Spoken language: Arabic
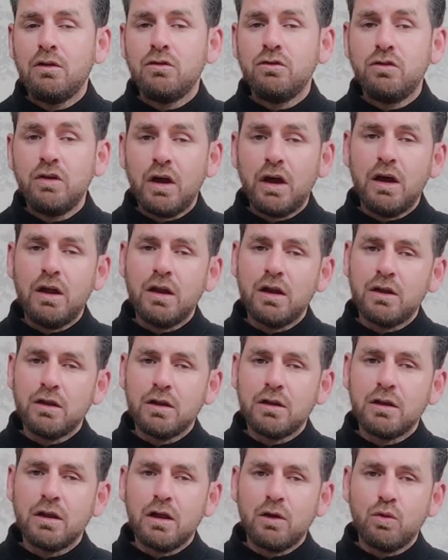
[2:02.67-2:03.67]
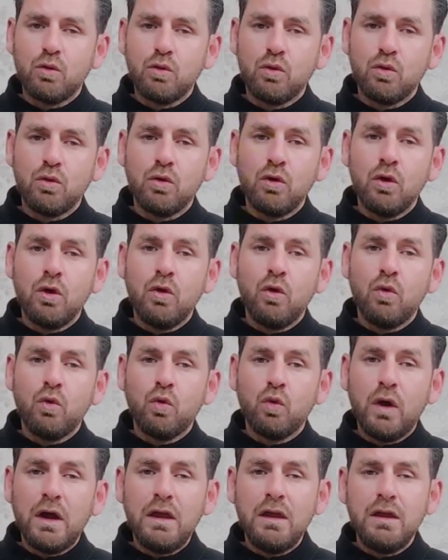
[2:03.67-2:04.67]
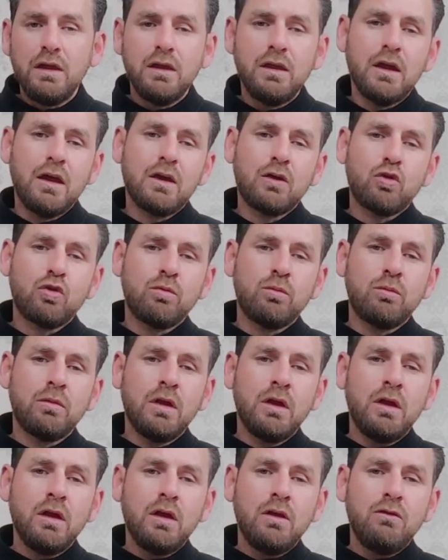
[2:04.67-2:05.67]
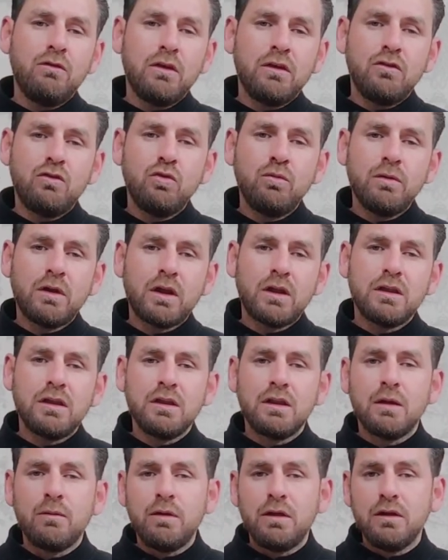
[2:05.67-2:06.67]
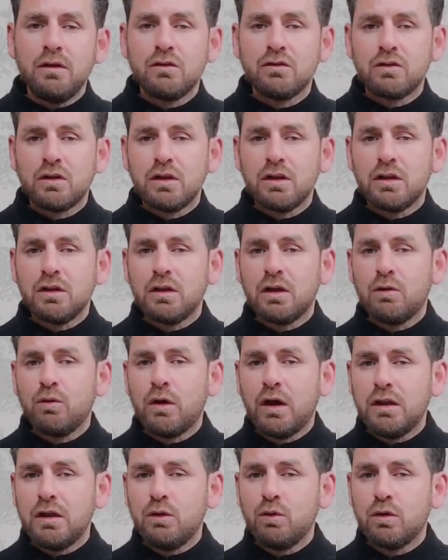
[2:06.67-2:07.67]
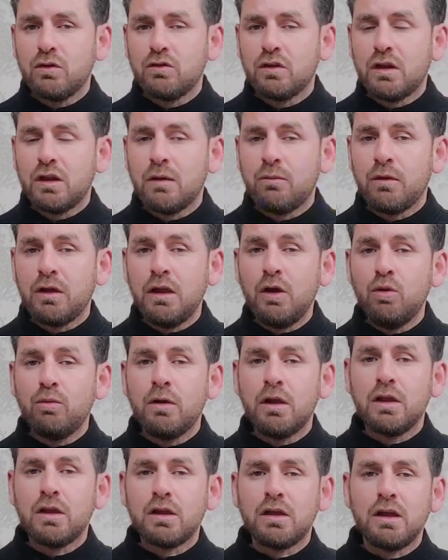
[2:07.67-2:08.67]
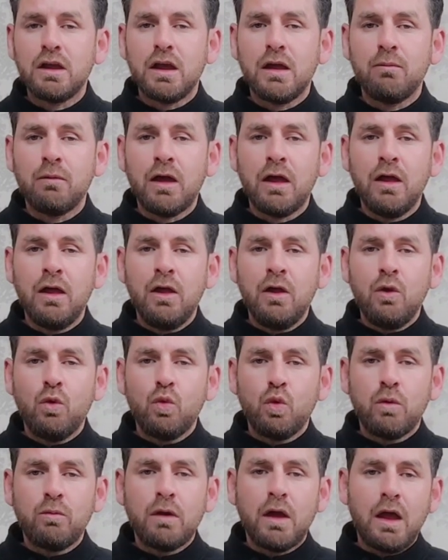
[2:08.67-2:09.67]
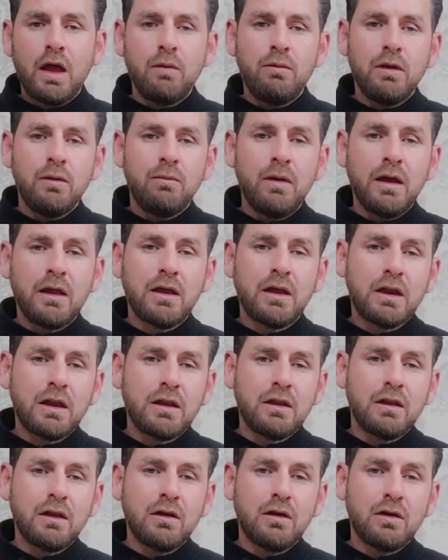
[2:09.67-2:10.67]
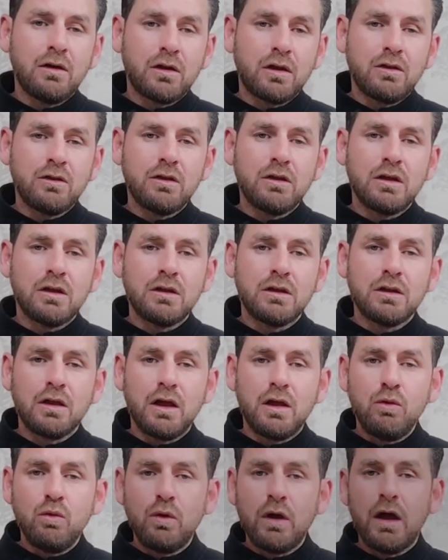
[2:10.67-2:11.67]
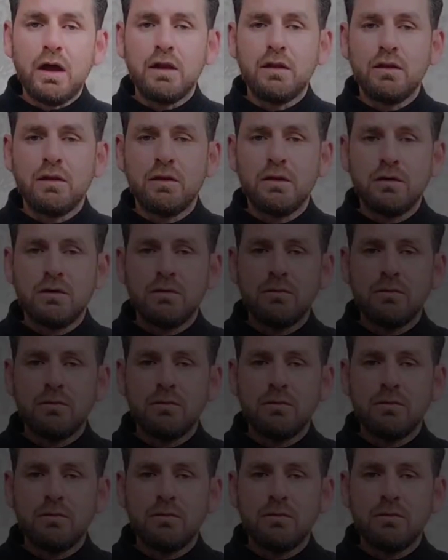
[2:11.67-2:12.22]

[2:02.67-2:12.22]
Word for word: جعلنا الله واياكم في زمره النبي صلى الله عليه وسلم يوم القيامه ومع ابي بكر رضي الله عنه